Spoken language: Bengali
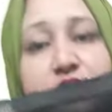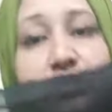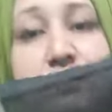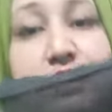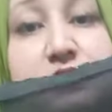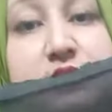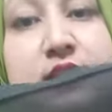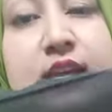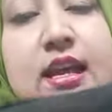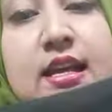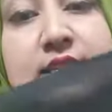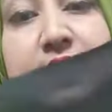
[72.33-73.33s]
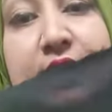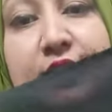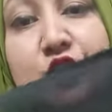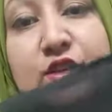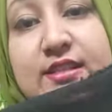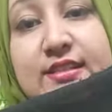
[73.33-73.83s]
দেওয়া আছে যারা
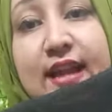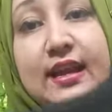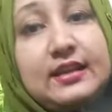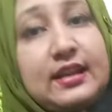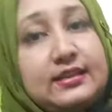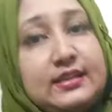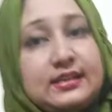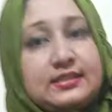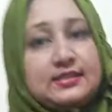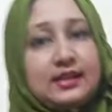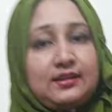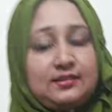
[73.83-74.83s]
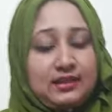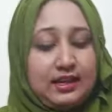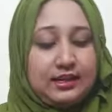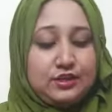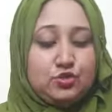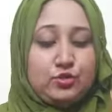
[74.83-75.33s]
একটু স্ট্যান্ডার্ড ড্রেস চান
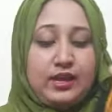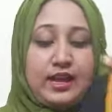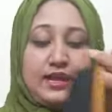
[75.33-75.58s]
তারা কিন্তু এই